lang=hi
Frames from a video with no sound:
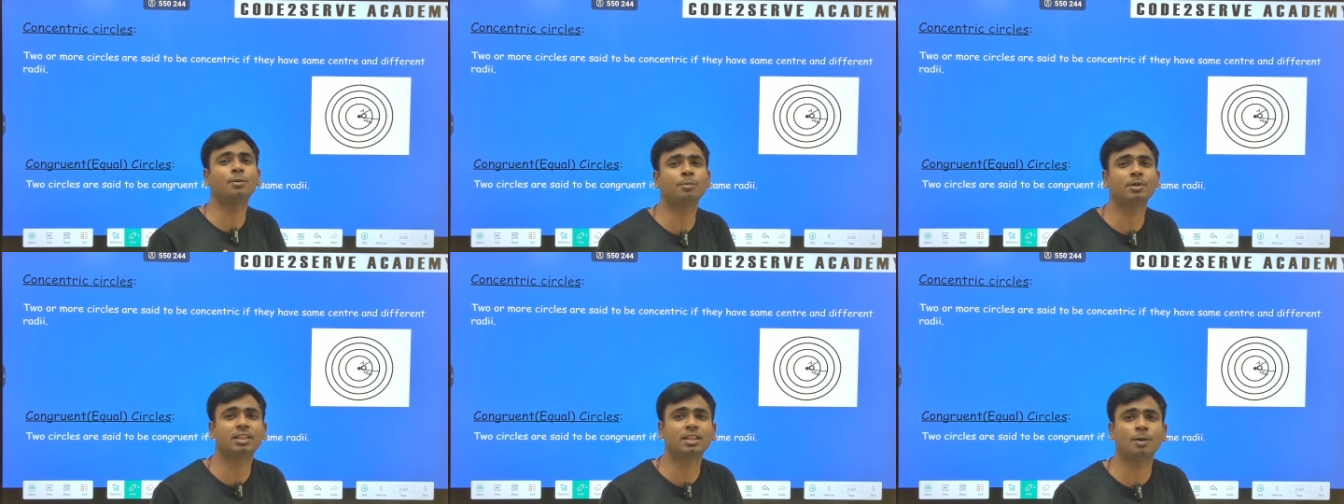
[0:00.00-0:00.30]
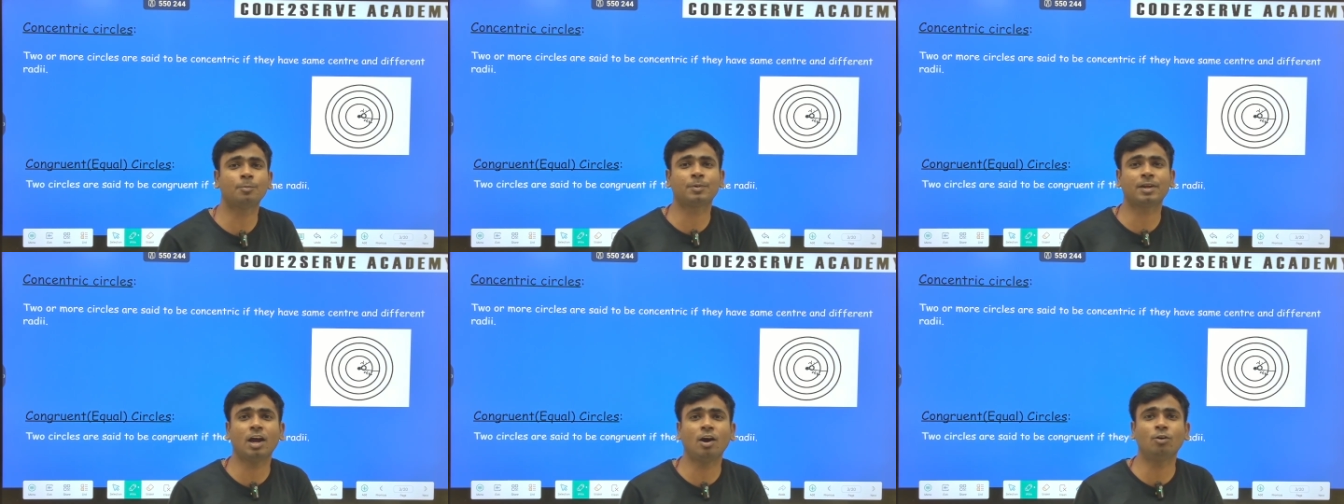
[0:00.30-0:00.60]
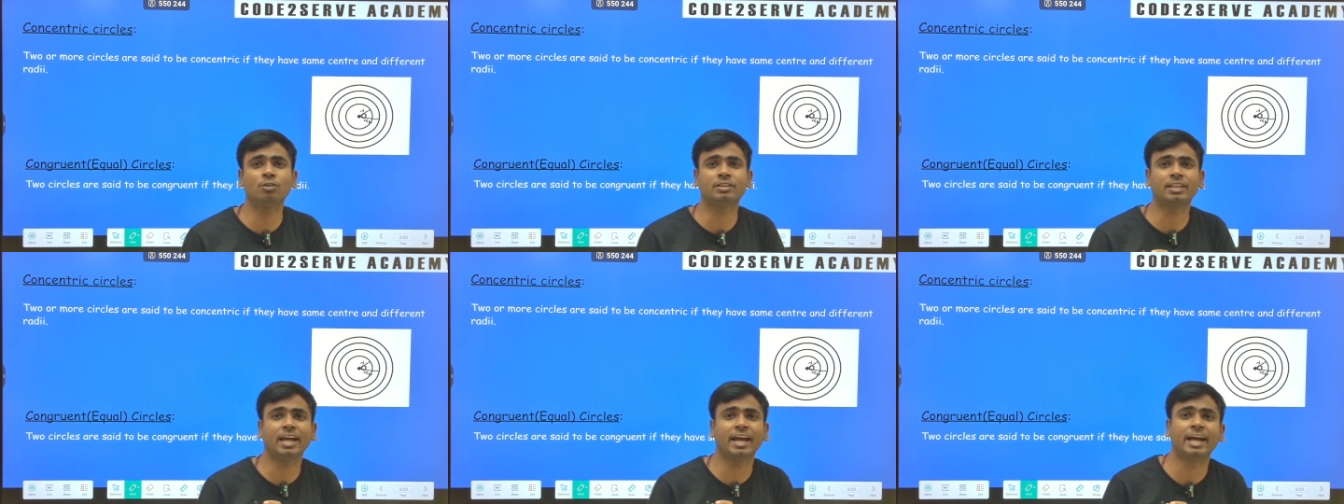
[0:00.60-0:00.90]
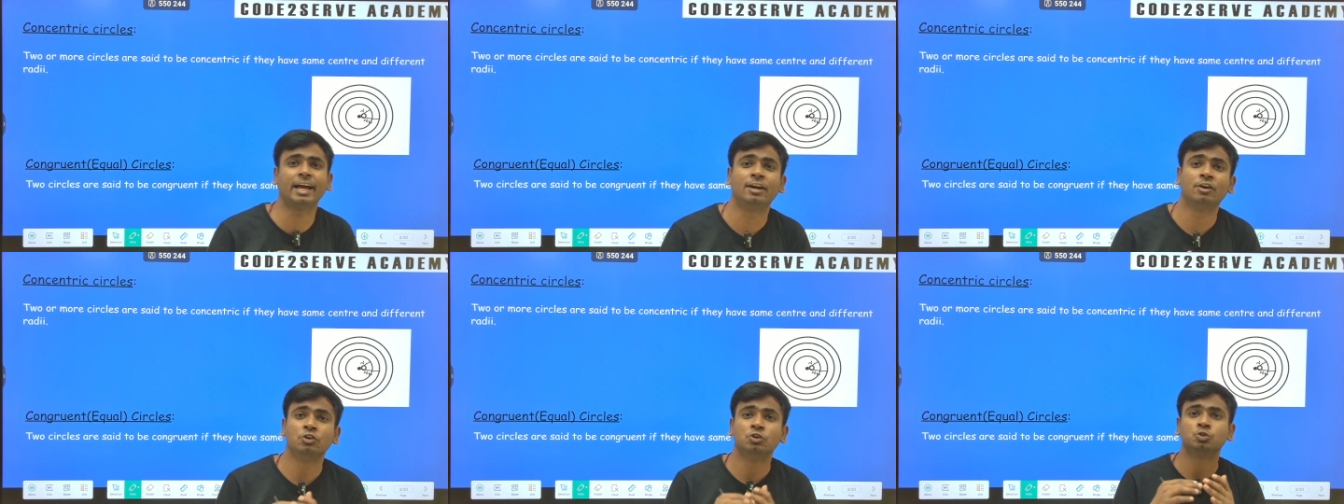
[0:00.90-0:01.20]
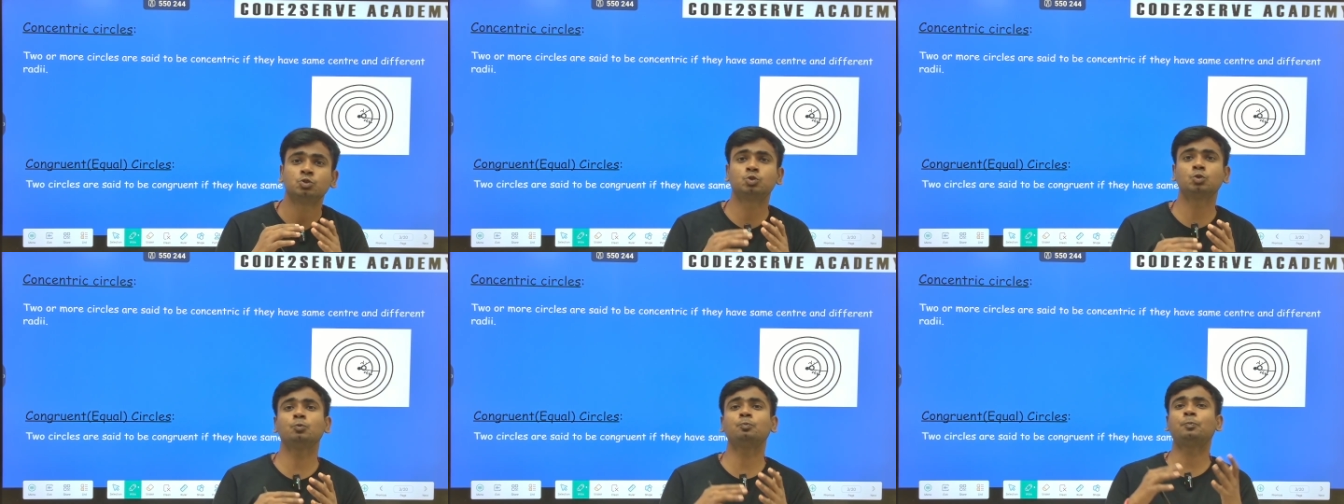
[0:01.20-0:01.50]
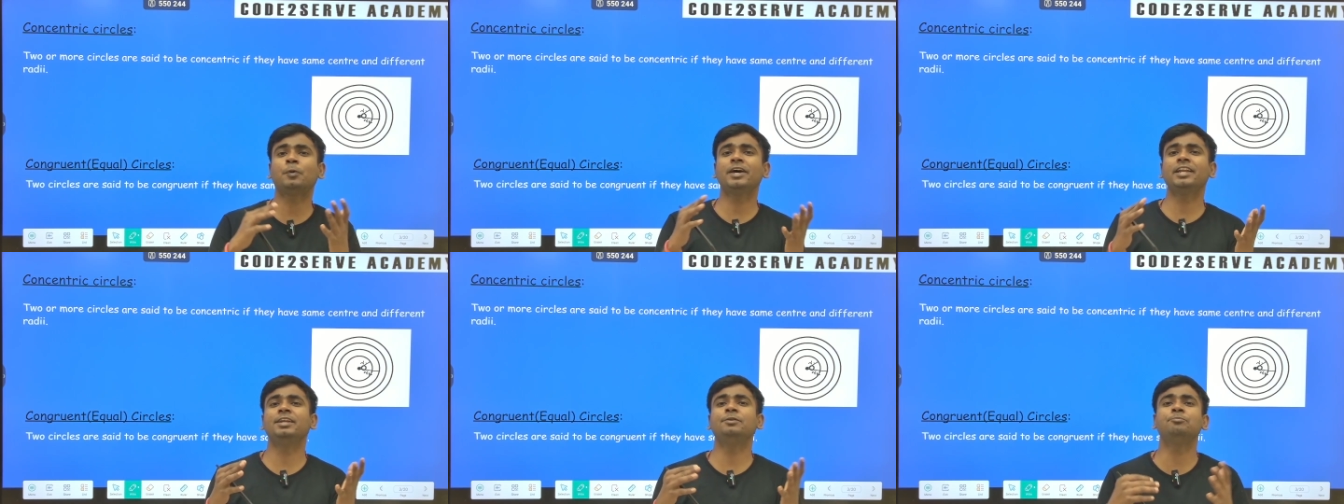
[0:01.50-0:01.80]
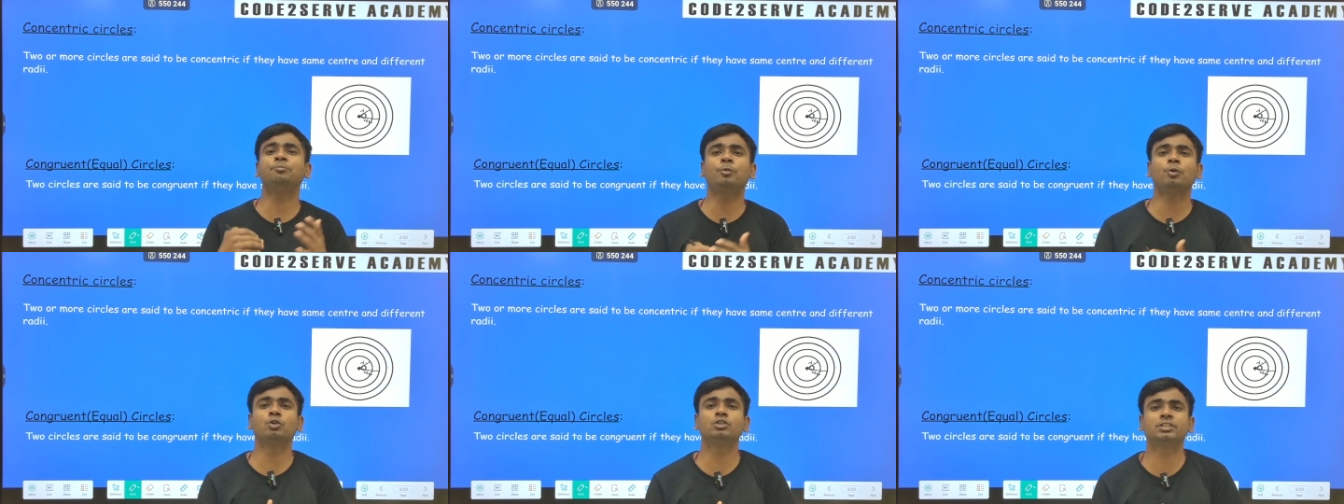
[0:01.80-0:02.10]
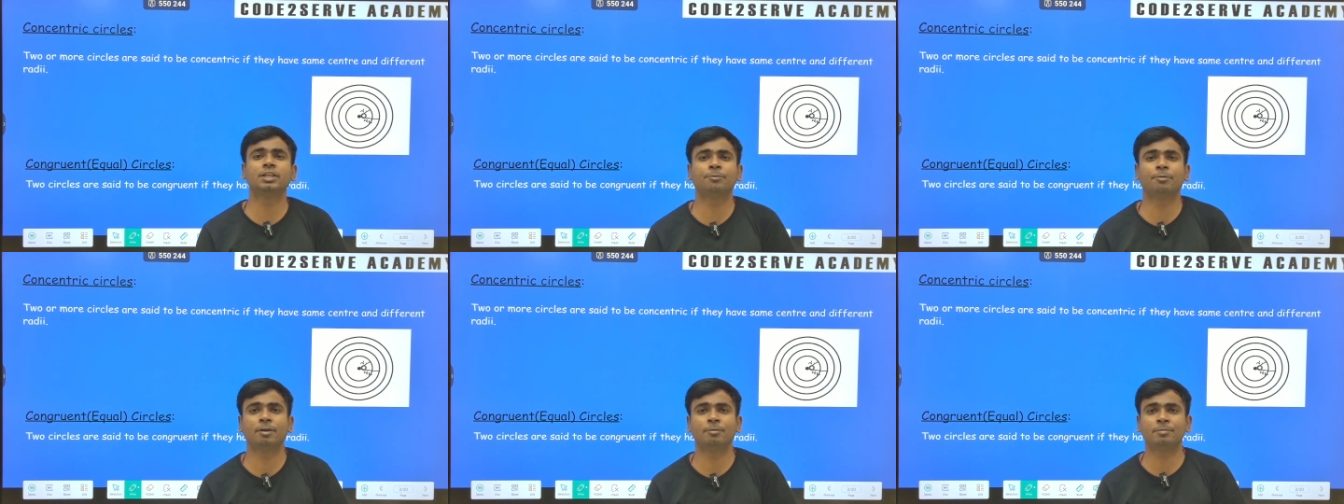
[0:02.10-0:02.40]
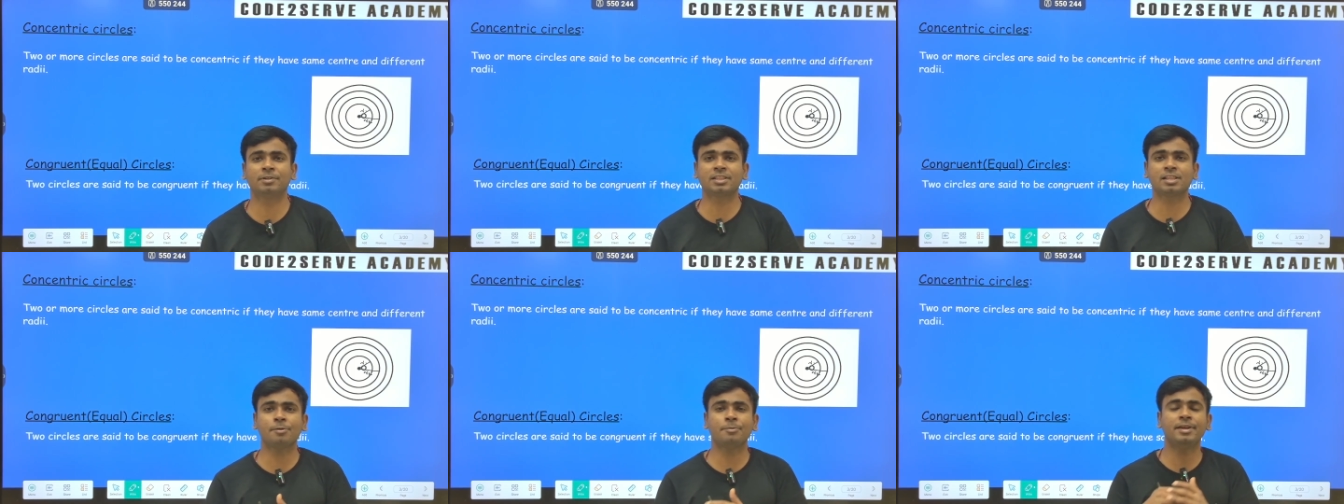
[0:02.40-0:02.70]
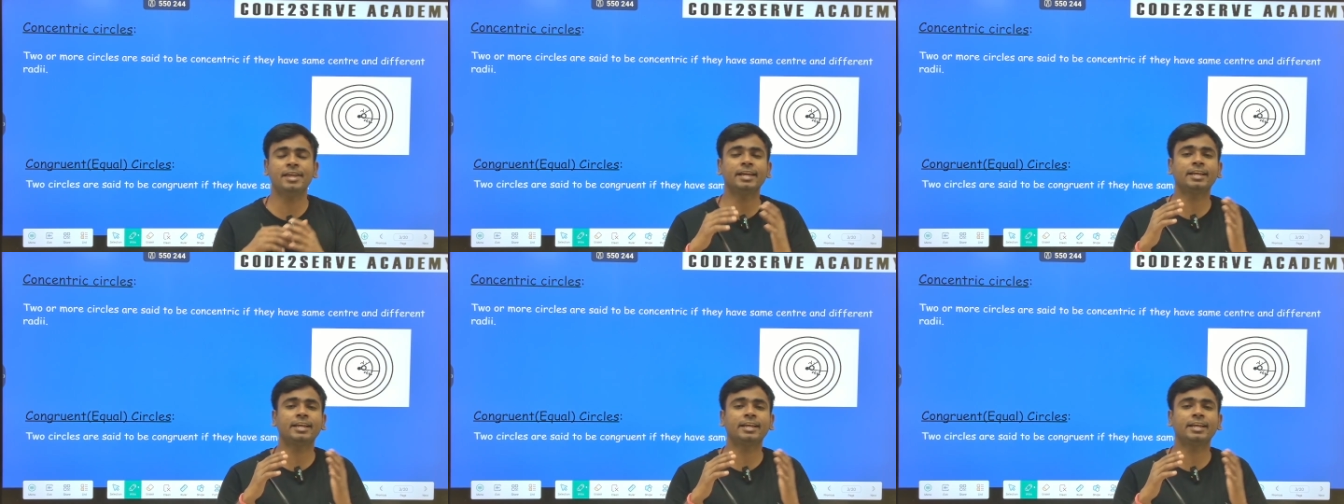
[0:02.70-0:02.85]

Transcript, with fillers: का मतलब क्या होता है सुपर इम्पोजेबल मतलब